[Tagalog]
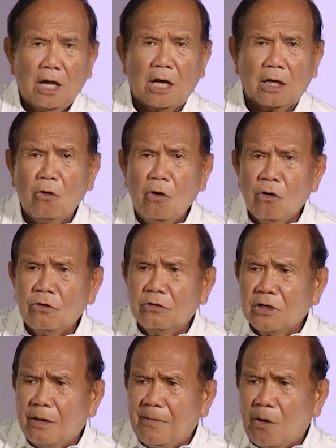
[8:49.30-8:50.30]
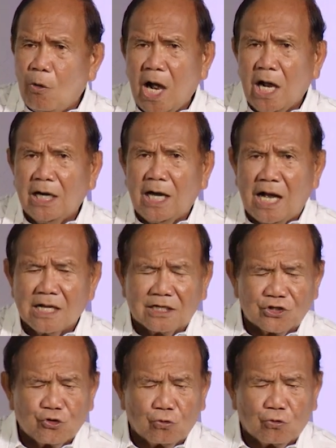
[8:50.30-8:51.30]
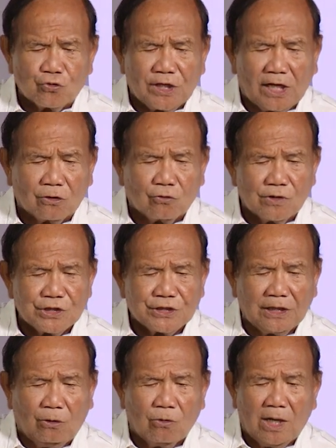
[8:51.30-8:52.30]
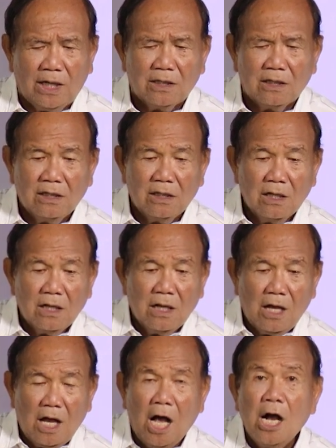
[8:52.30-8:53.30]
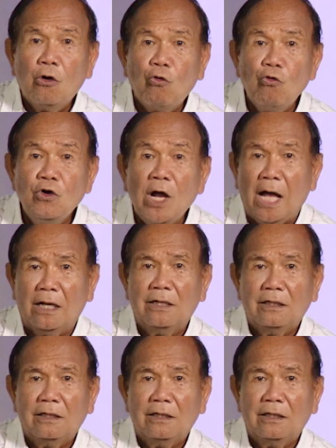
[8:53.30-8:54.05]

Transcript: aron nga mawala ang kasuko sa akong asawa, ang kuna